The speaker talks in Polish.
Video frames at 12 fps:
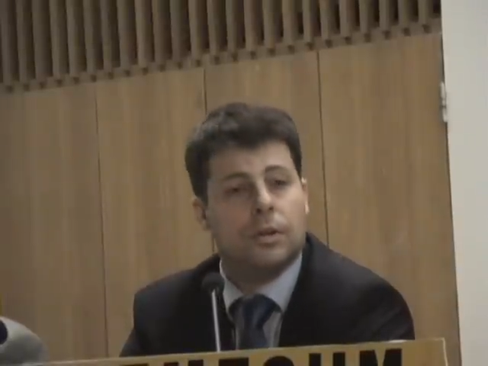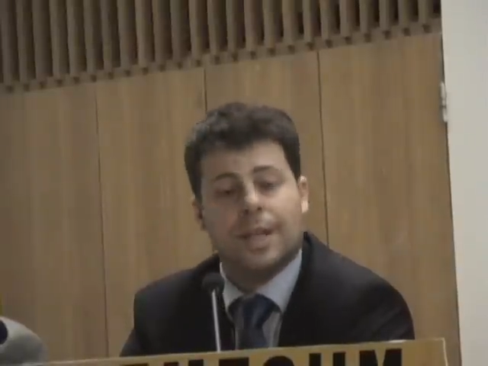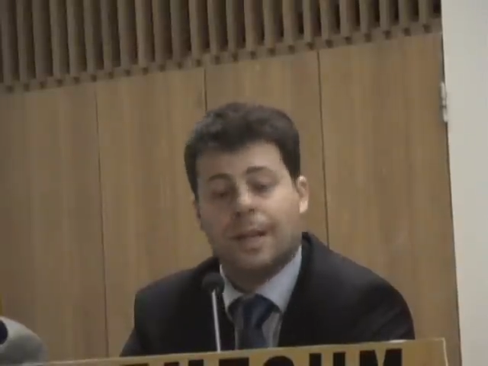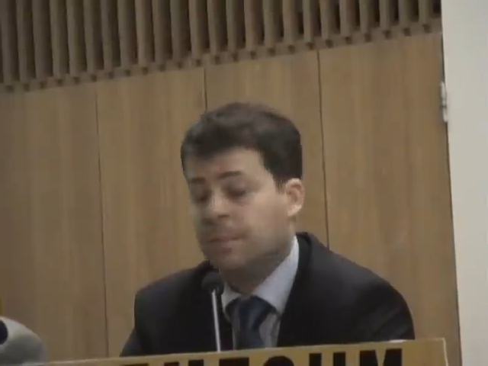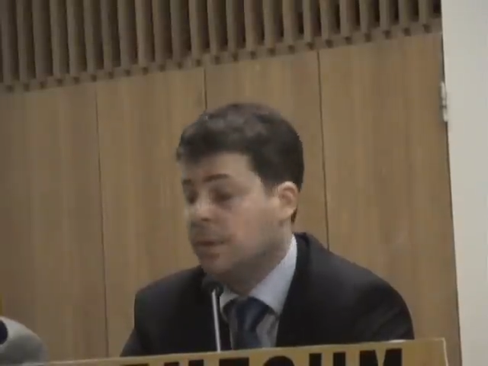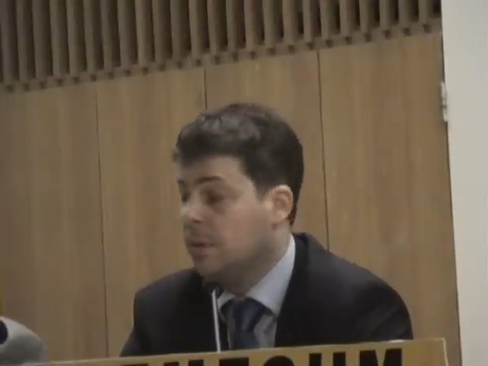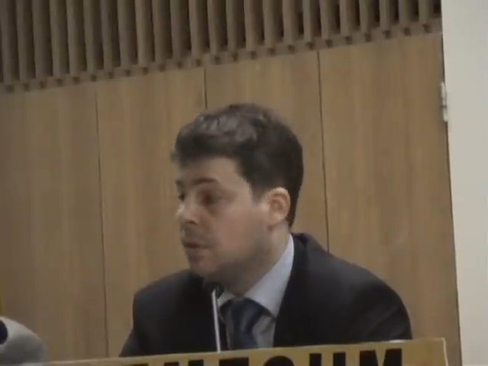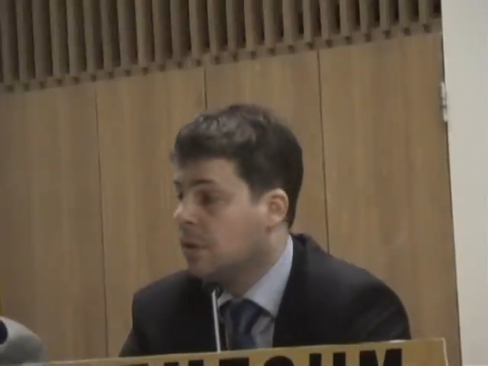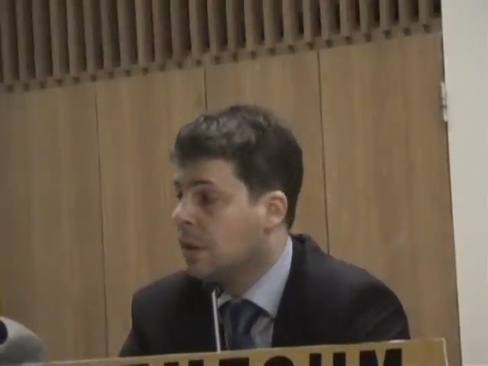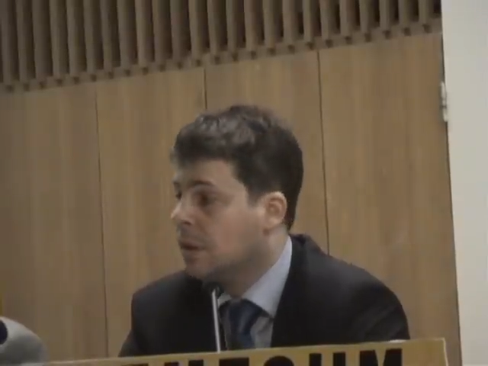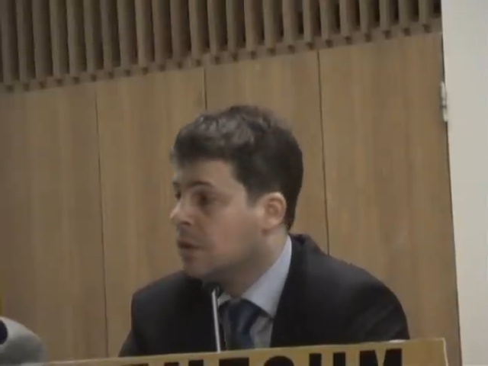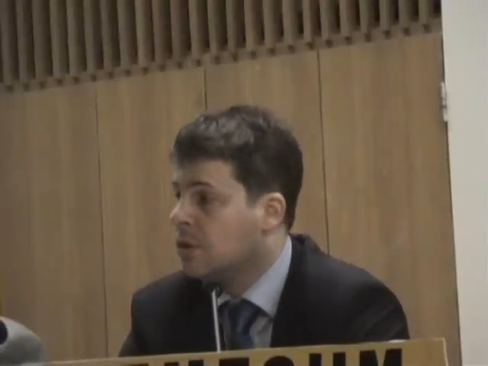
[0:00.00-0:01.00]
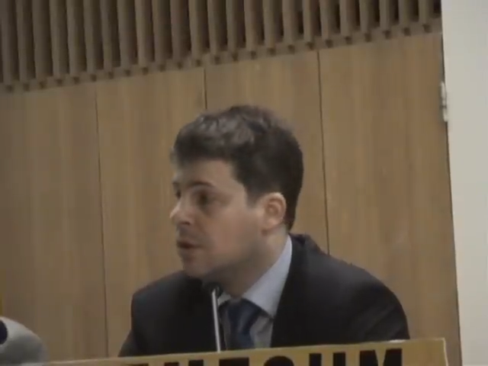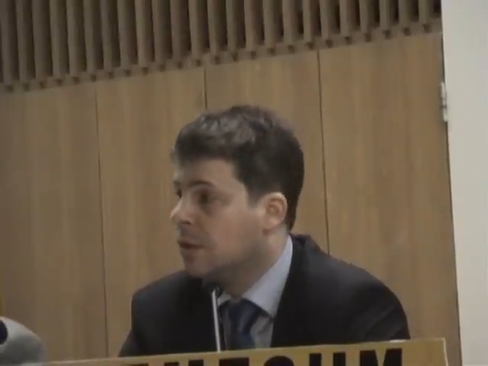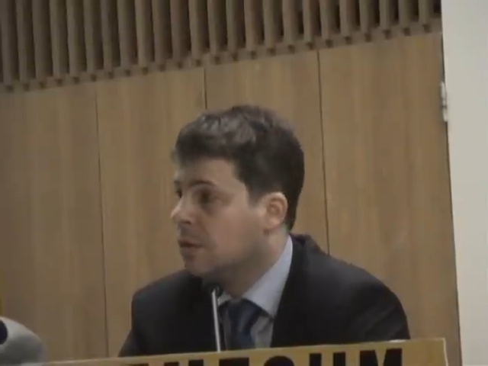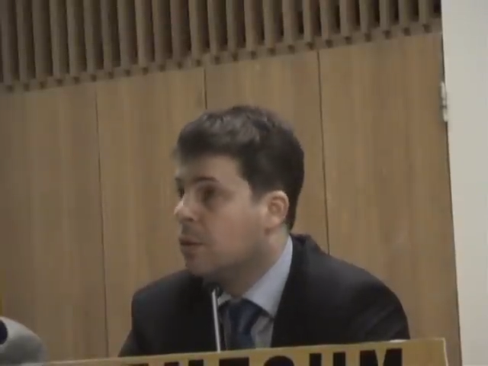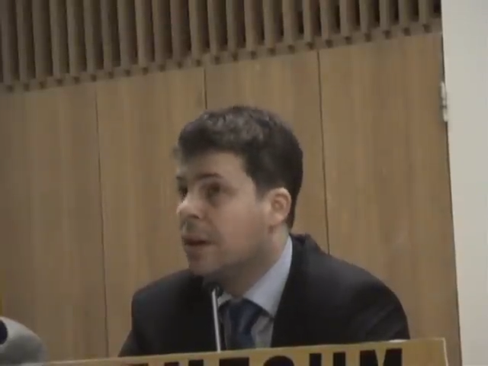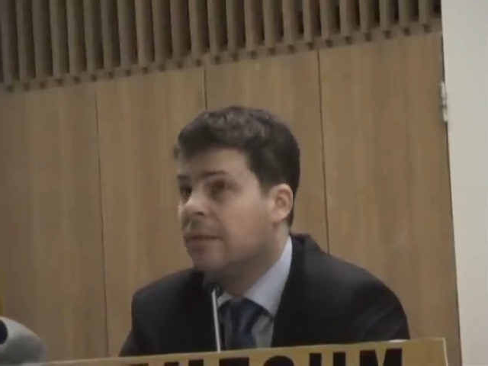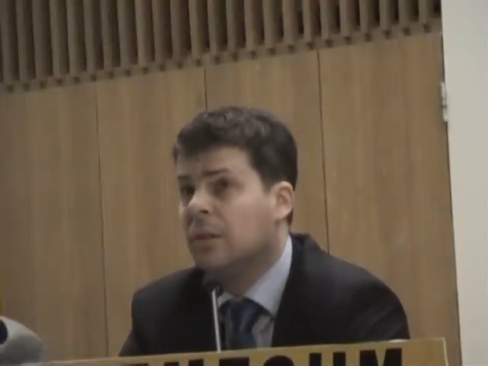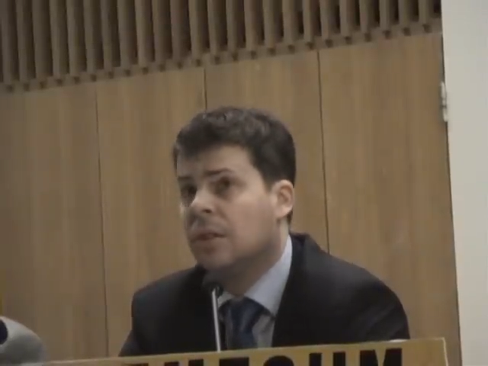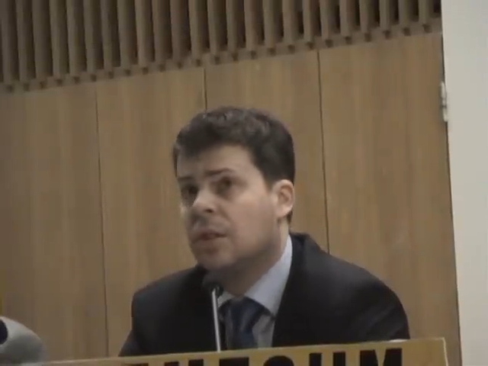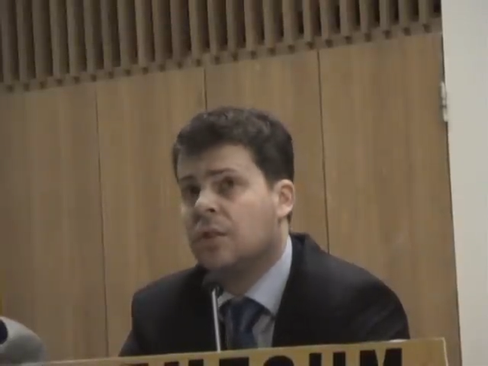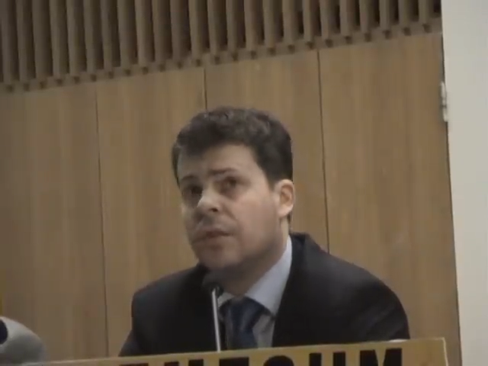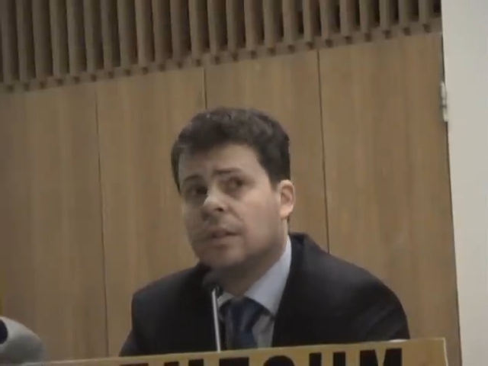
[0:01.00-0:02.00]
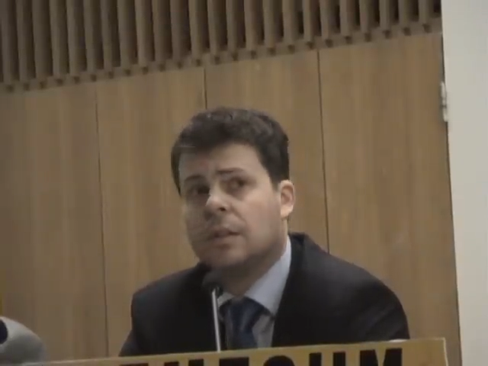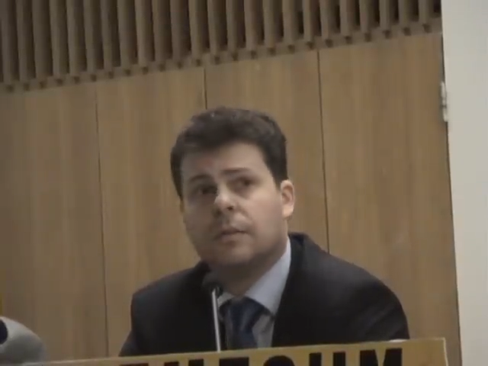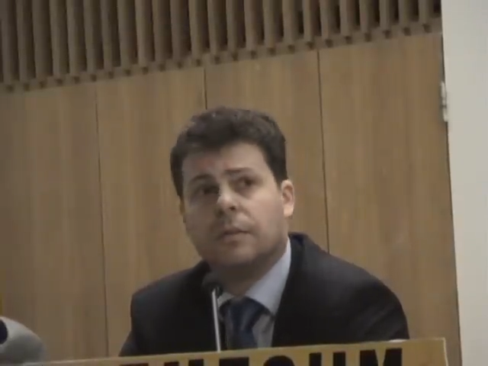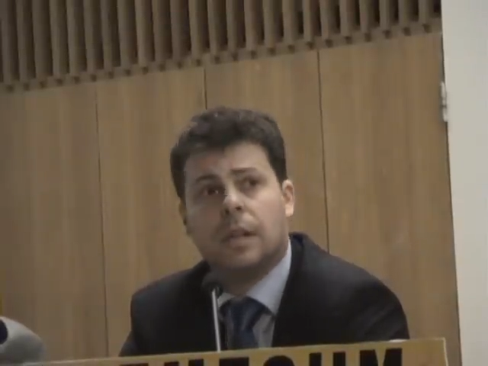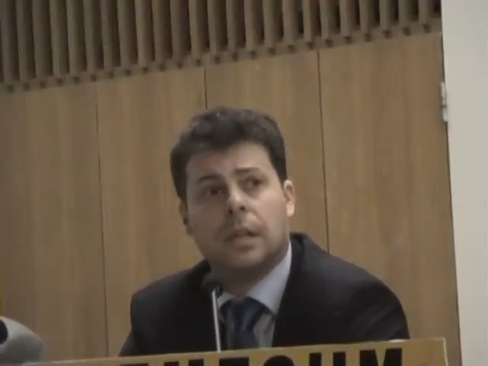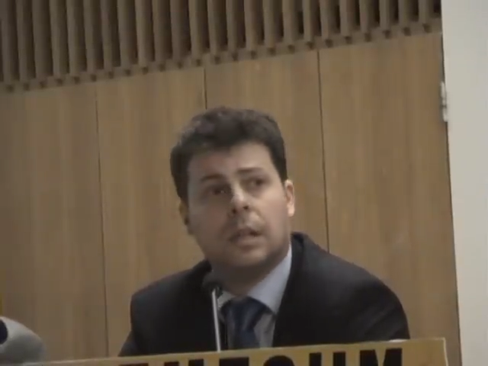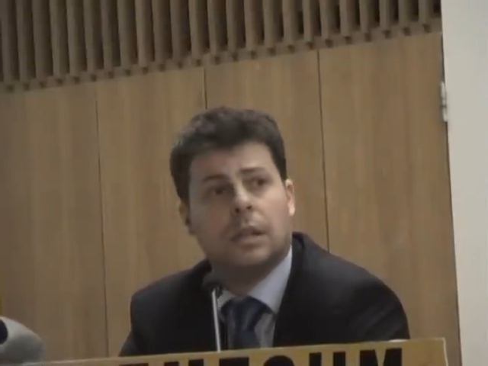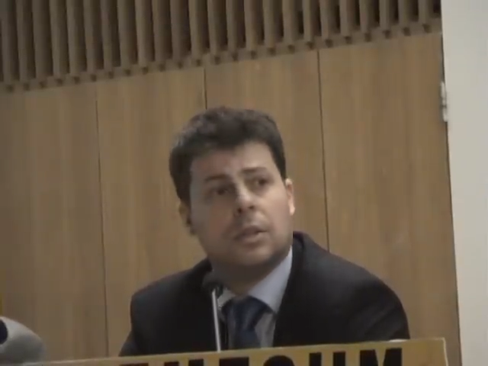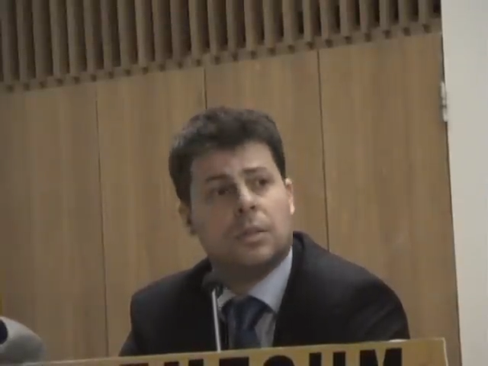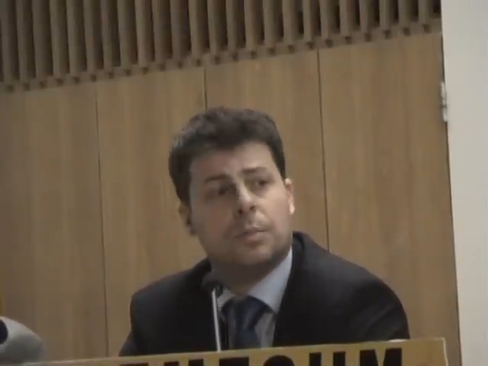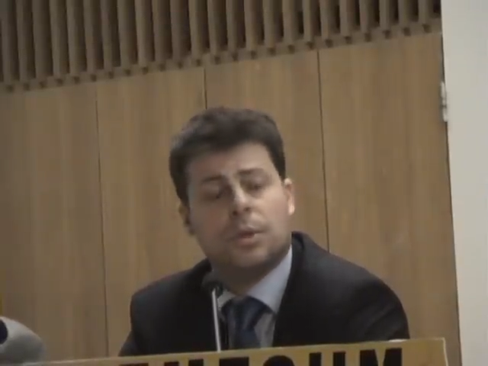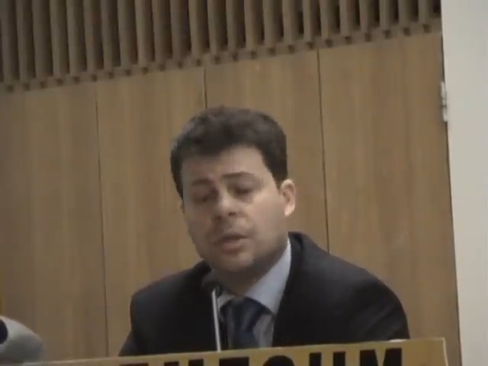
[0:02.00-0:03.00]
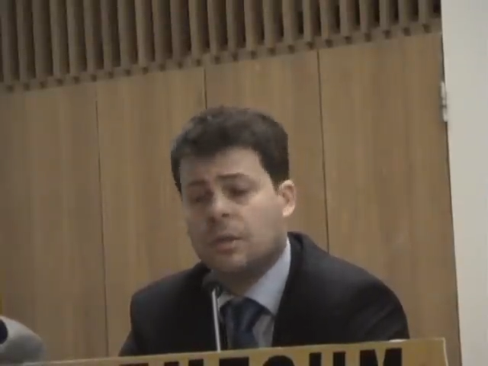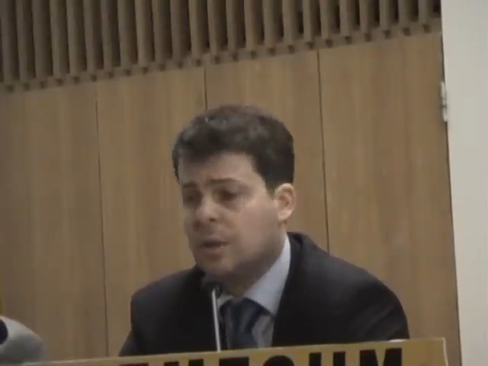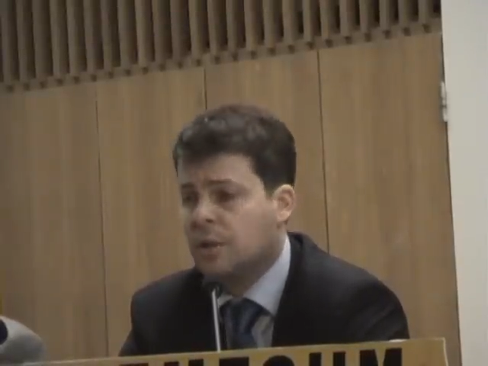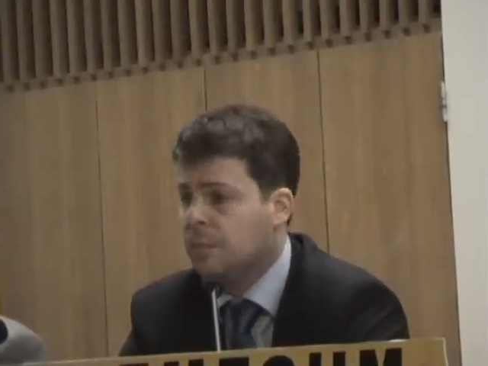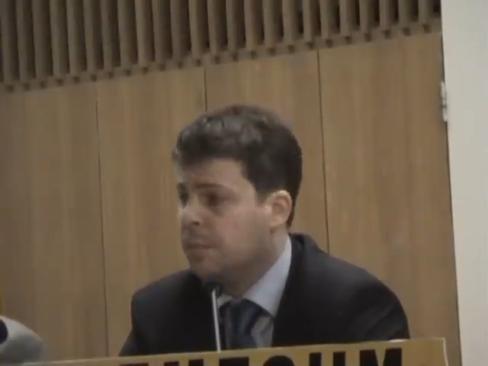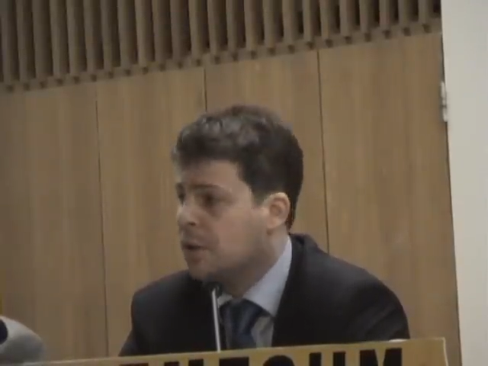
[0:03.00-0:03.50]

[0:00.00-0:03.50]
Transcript: o zapis że II wojna światowa rozpoczęła się